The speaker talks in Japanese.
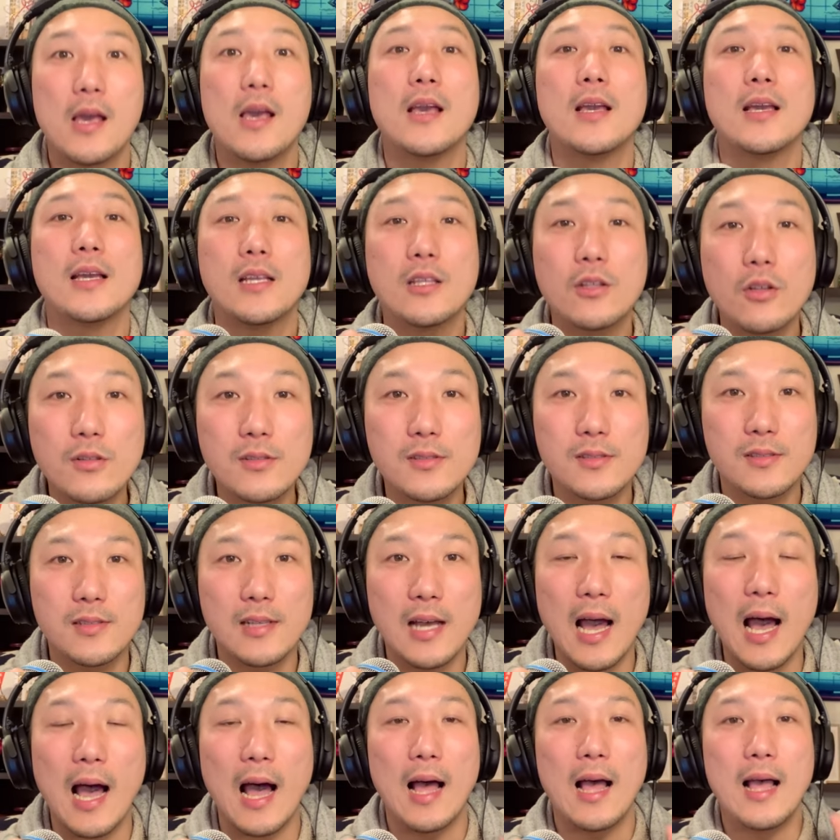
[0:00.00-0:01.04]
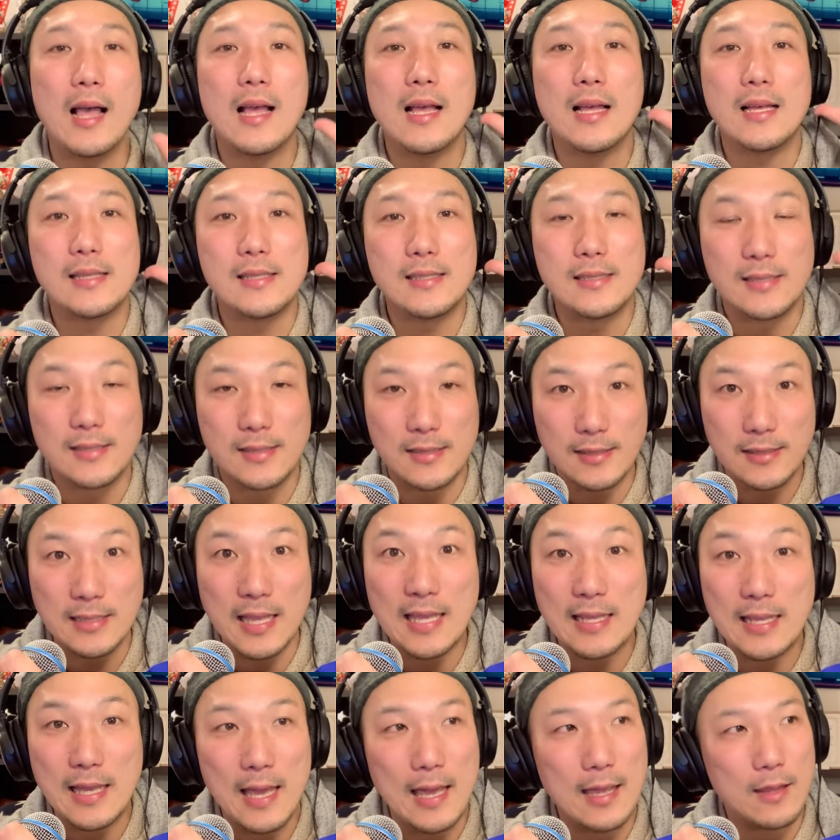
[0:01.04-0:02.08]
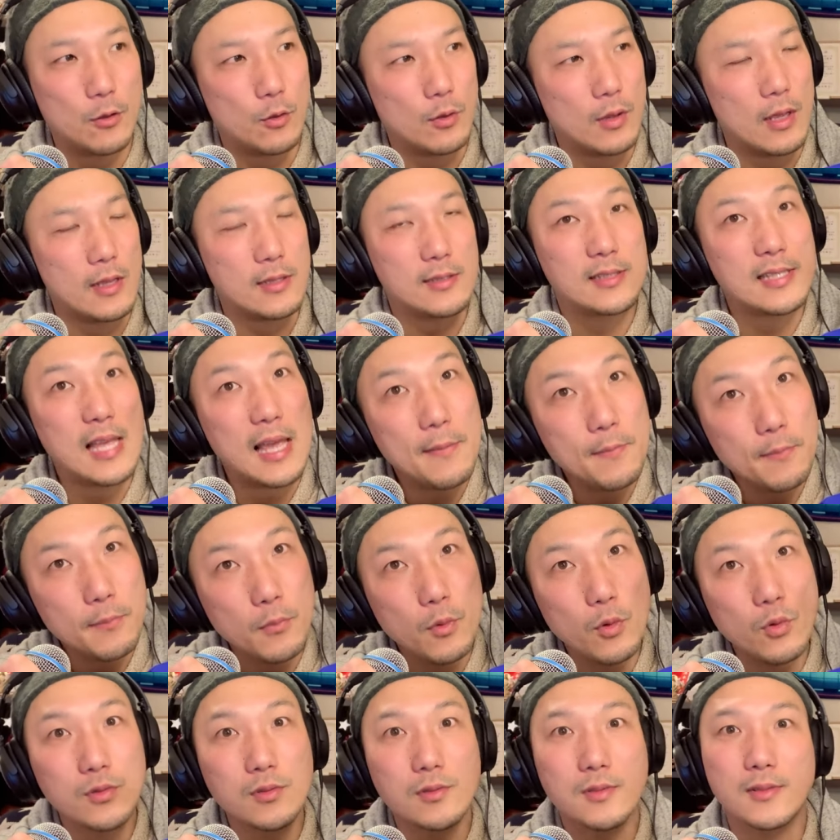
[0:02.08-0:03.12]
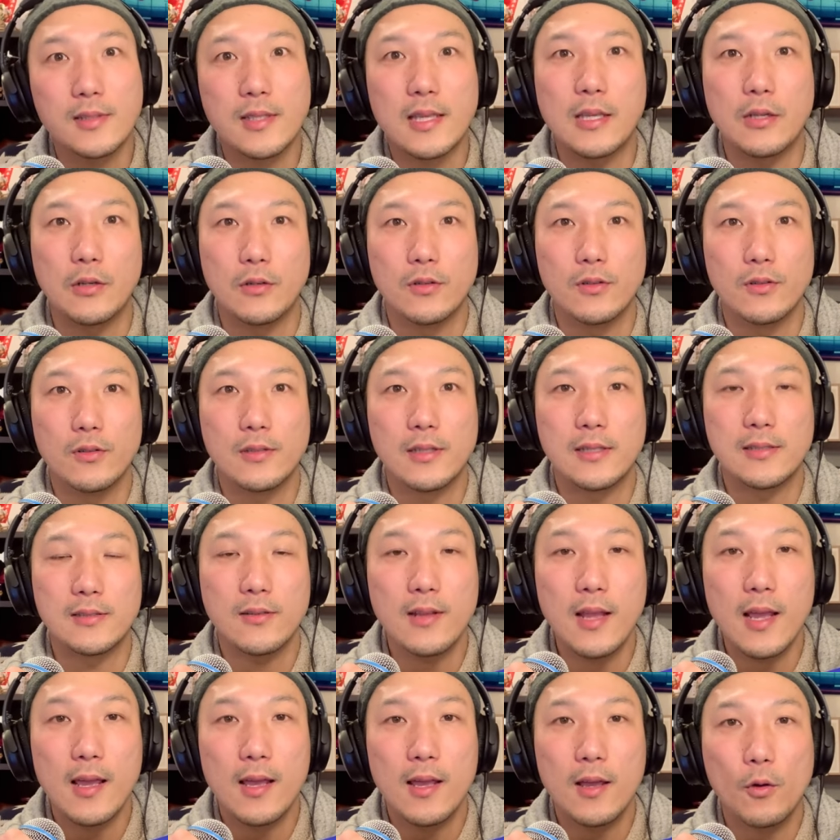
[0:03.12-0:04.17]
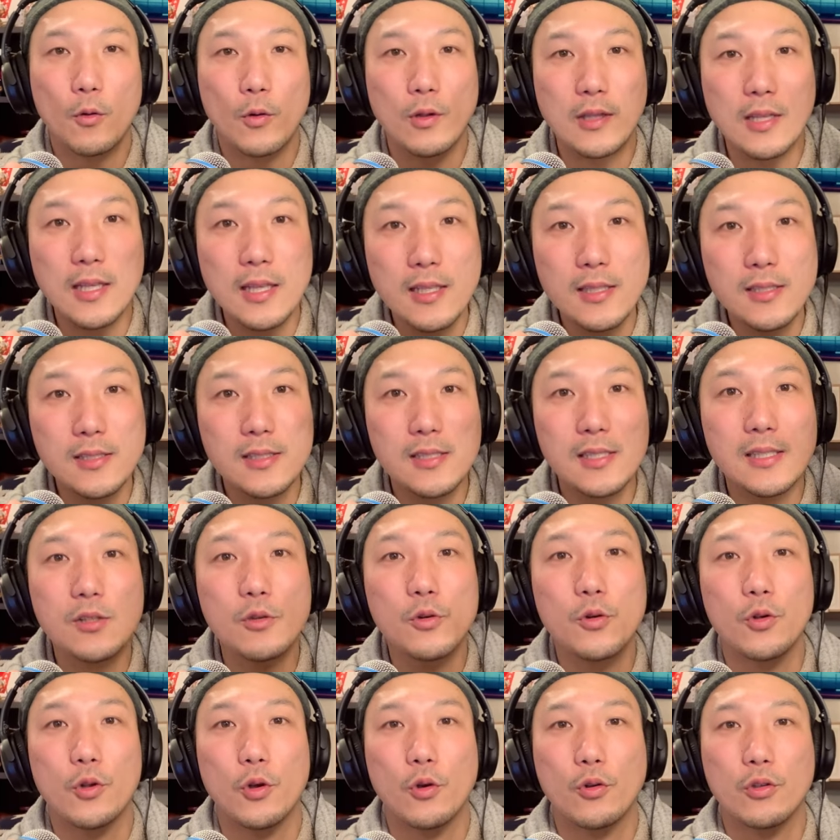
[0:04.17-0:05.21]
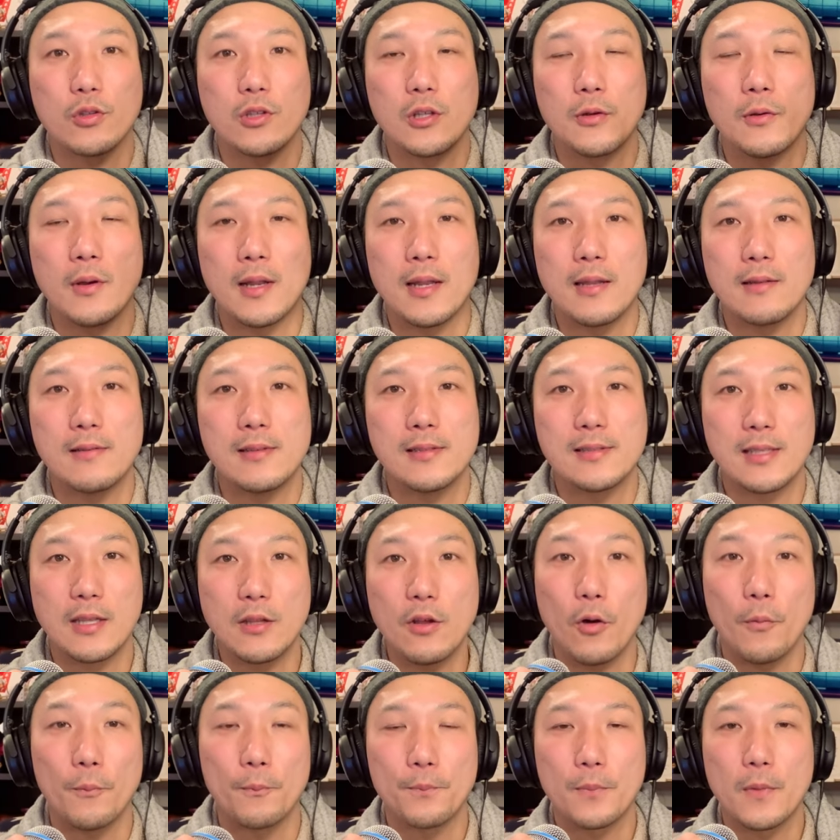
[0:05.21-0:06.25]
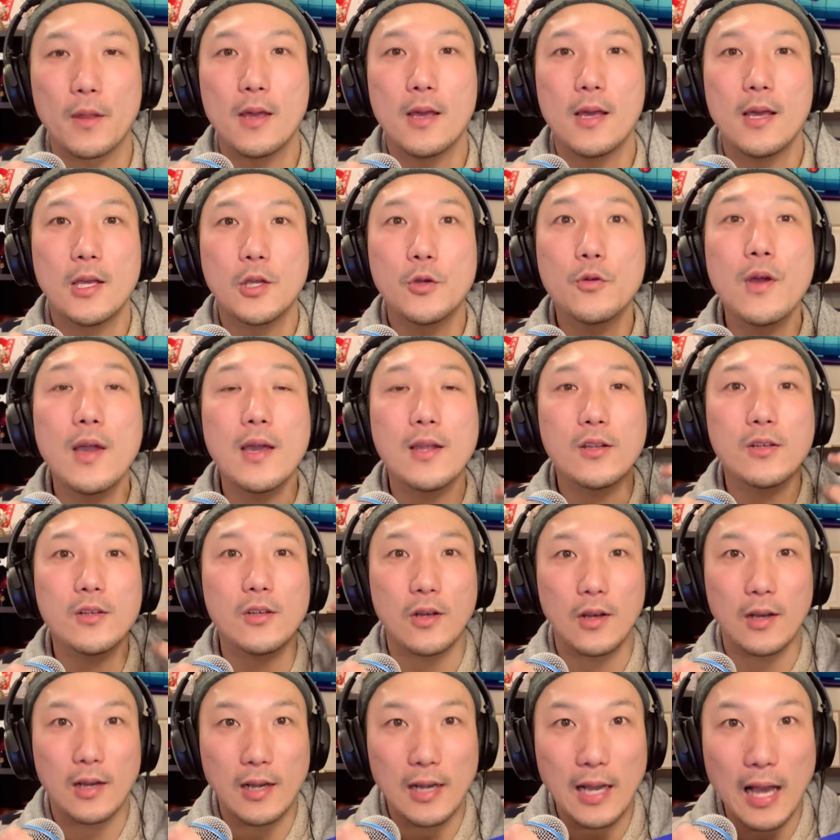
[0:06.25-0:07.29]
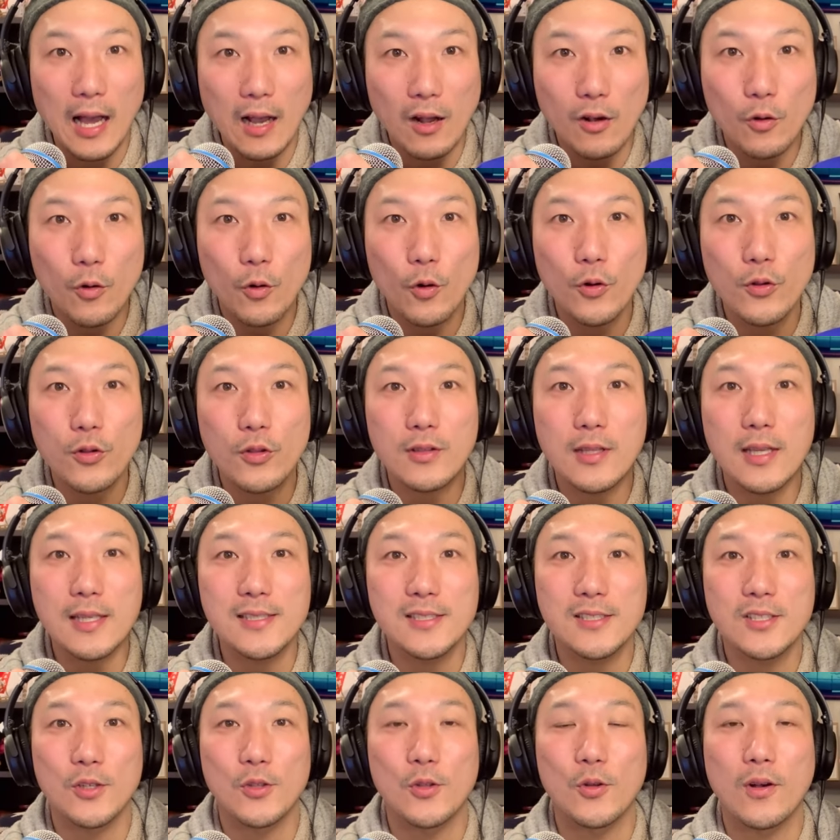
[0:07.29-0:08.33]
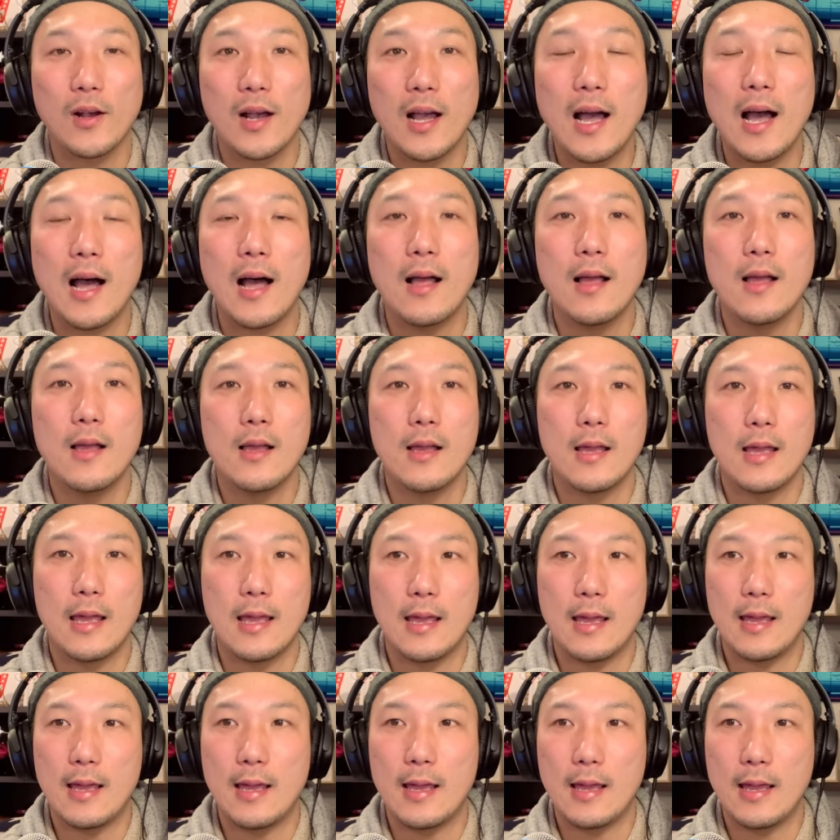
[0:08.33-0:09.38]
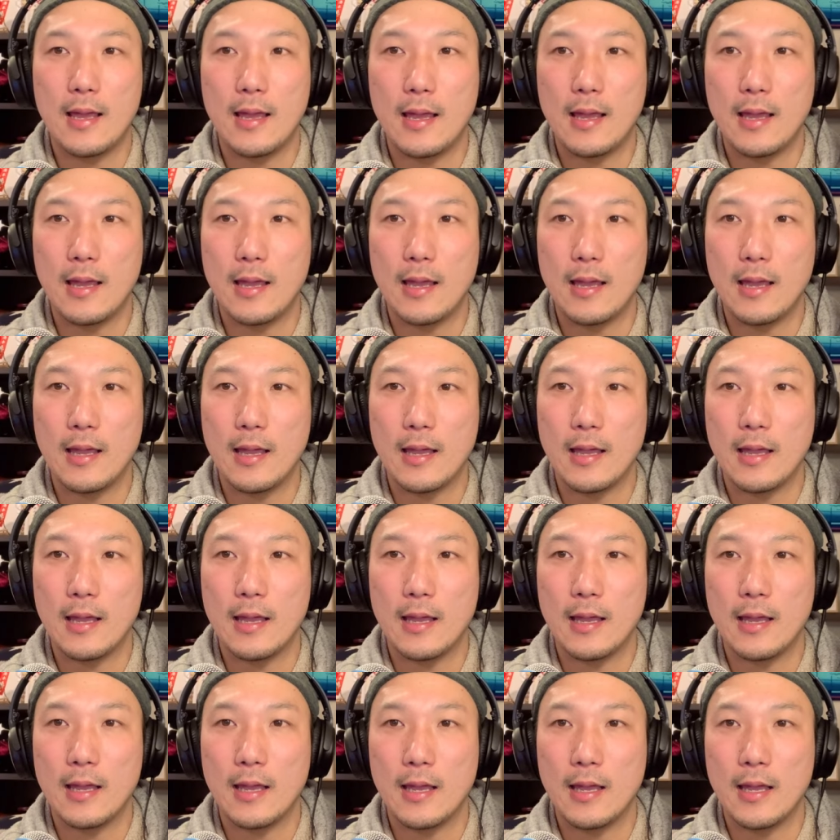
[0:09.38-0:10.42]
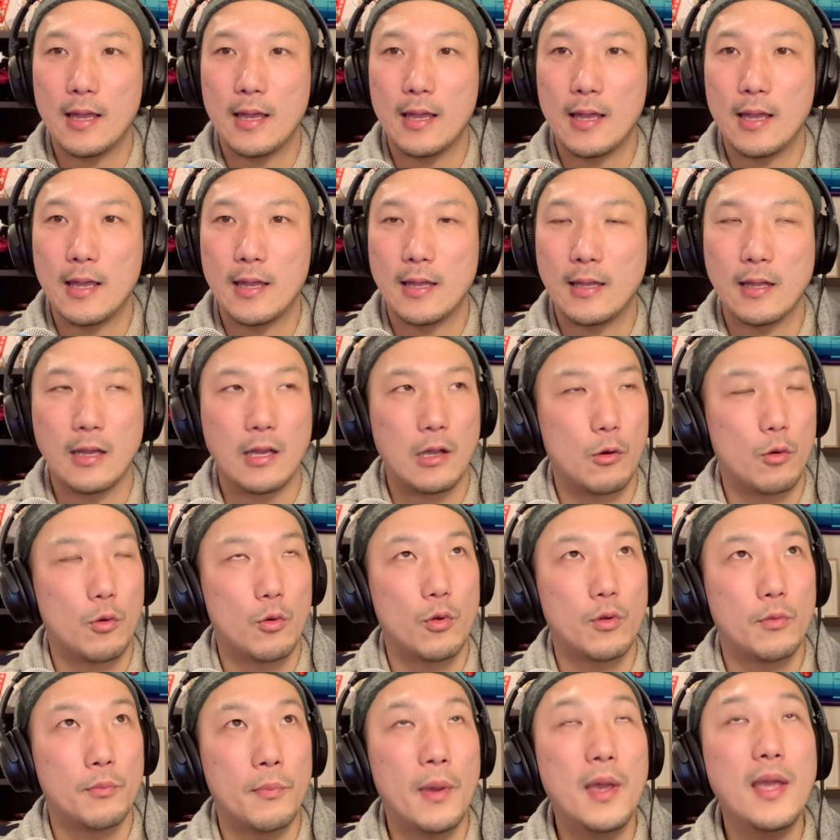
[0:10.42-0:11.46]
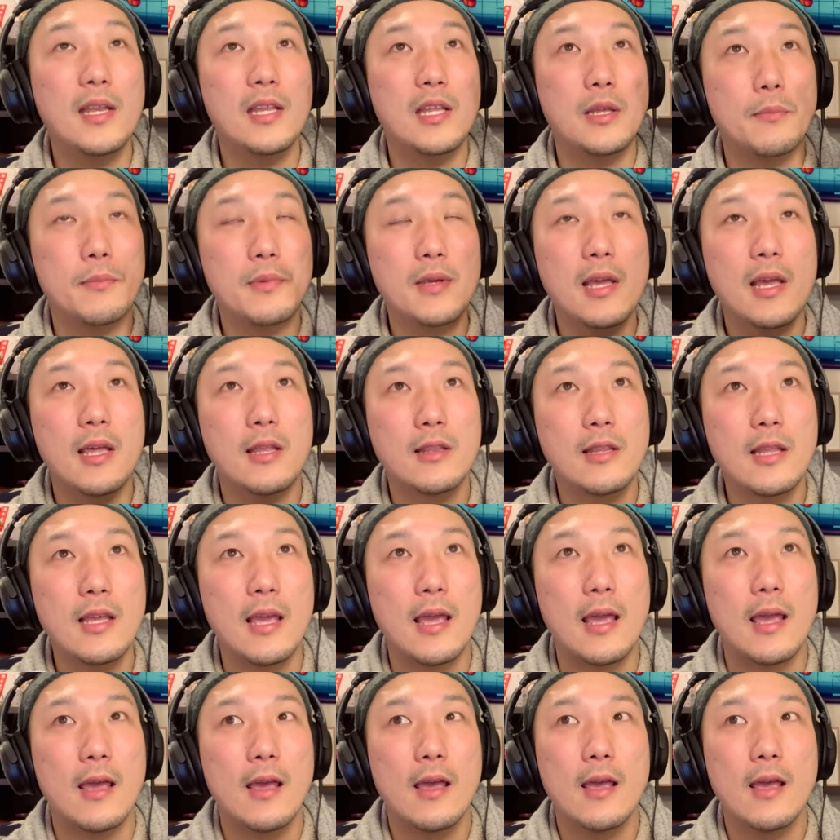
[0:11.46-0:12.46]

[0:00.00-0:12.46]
1つが、ね、えっ、ー、とね、専門スキルですね。これ認知能力って言われるんですけど、いわゆる学校のテストとか、えー、なんやろ、目に見えて、